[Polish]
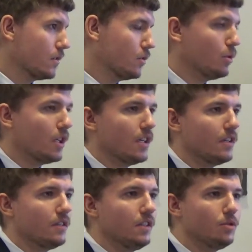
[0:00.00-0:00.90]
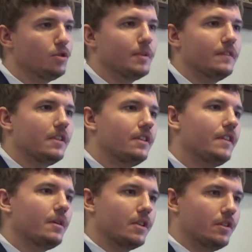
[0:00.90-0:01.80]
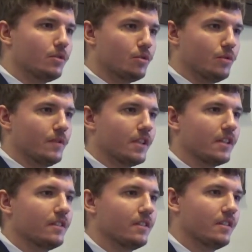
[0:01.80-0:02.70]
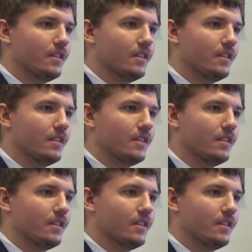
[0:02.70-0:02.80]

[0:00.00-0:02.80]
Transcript: która nie usprawiedliwiała tego człowieka,